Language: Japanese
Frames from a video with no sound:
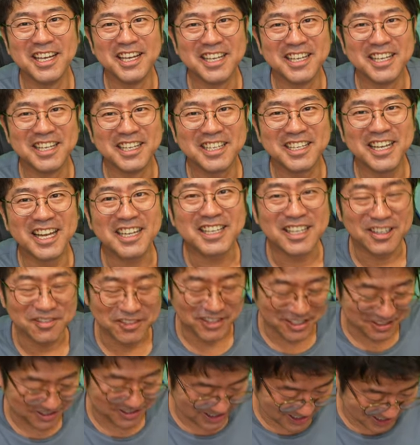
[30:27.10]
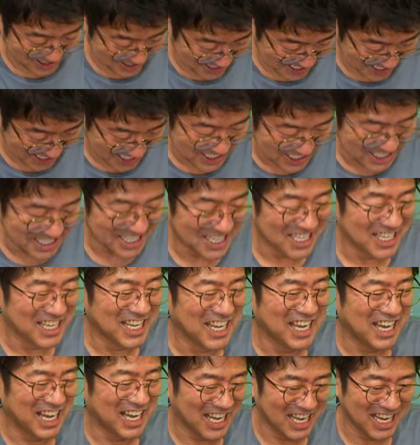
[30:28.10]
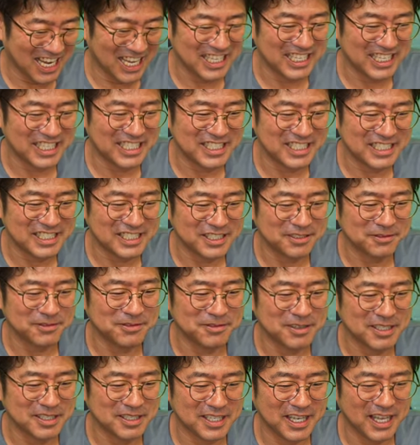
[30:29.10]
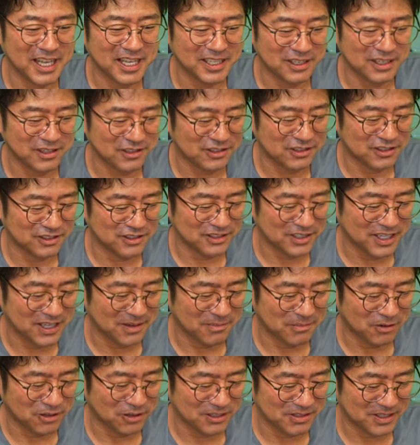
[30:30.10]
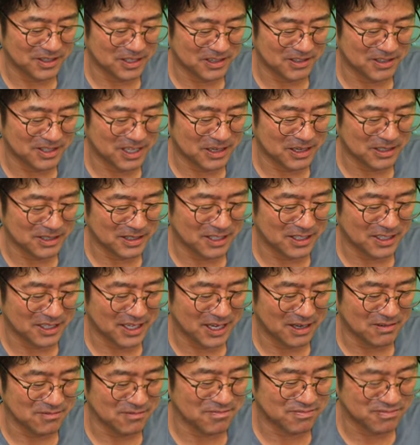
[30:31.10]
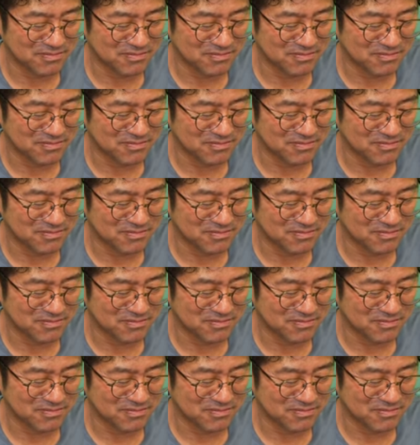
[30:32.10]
やってみてください。はい、すみません。途中で申し訳ございませんが、